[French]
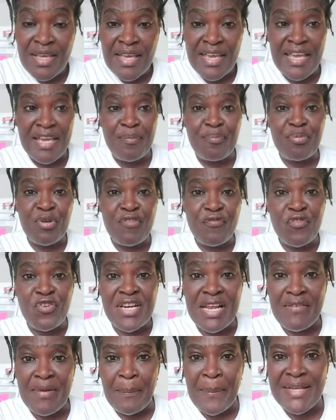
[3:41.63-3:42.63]
Et puis, vous
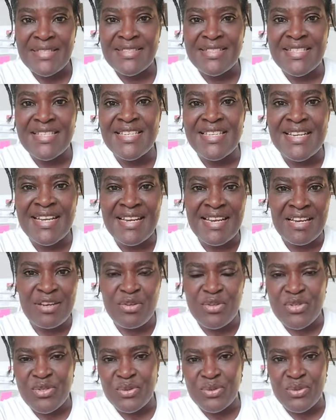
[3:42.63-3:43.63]
n'avez pas tiré la
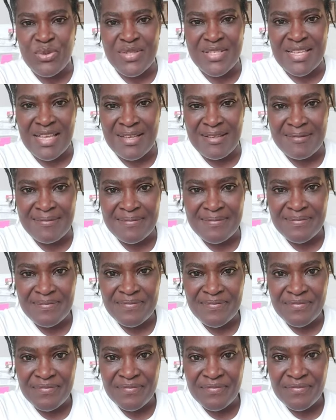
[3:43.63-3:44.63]
leçon de ça.
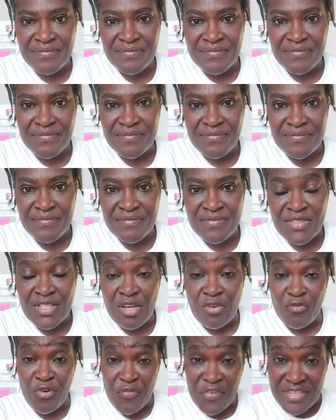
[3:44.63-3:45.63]

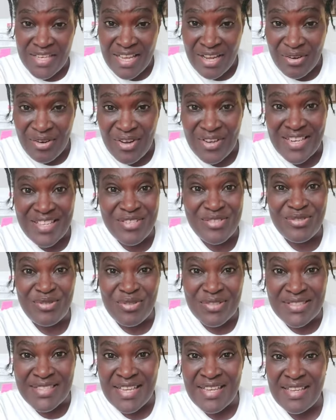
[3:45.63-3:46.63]
Vous venez encore
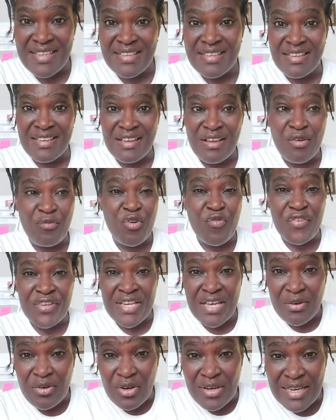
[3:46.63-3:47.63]
l'insulter, vous venez
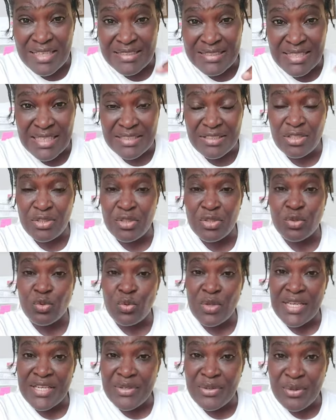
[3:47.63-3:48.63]
encore la traiter de tous
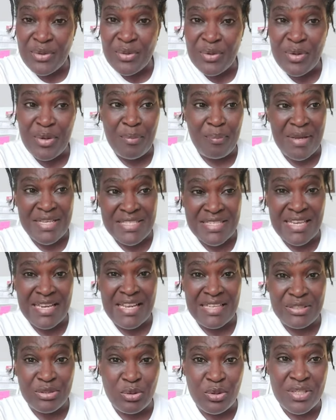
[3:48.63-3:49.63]
les noms parce qu'elle
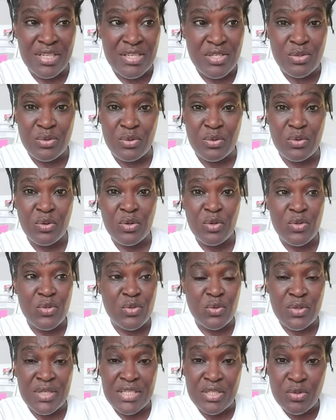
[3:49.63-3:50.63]
a donné son,
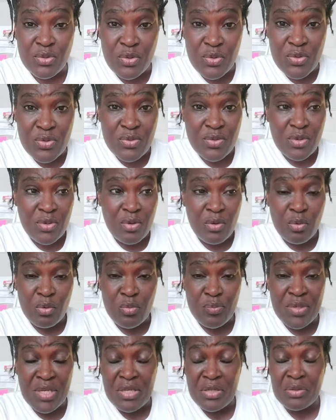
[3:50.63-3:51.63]
son quitus ou
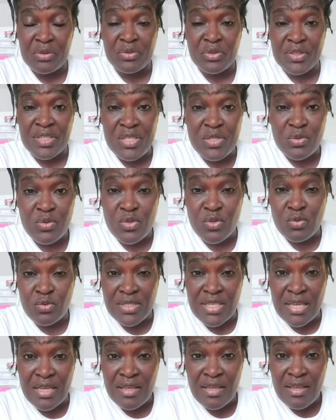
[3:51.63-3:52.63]
bien donné son
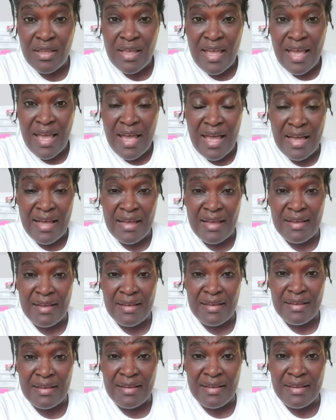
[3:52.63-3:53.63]
soutien à,
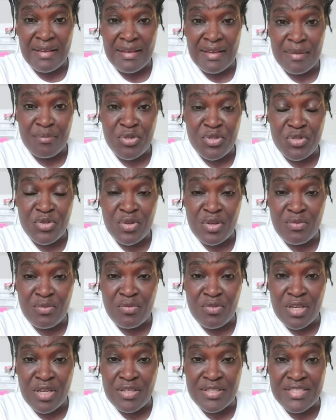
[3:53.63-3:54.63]
à, à, à M.
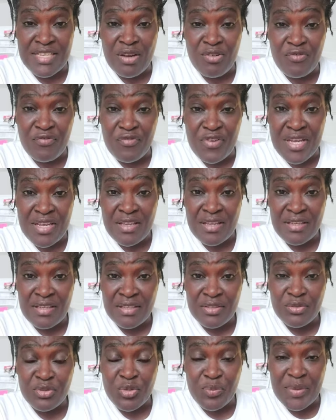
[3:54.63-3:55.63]
Euh, Diaoufoué
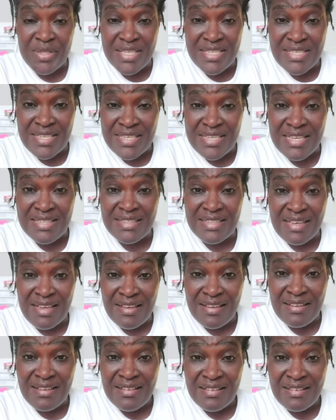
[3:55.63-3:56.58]
du PDCIDA.